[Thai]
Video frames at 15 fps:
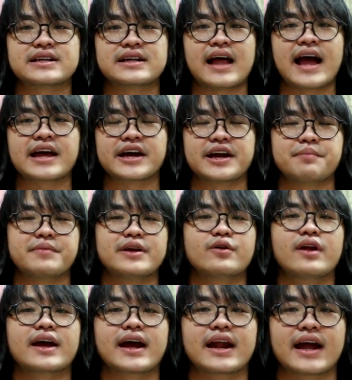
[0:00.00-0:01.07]
ใต้คลิปนี้
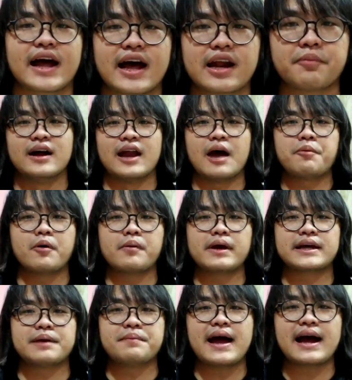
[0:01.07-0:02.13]
ด้วยแล้วกันนะฮะแล้วพบกัน
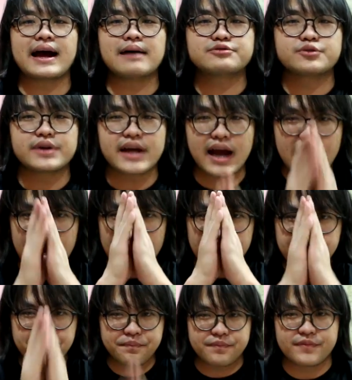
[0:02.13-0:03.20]
อีกคลิปหน้าครับสวัสดีครับ
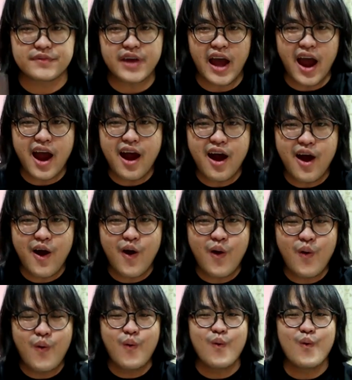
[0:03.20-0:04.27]
y e a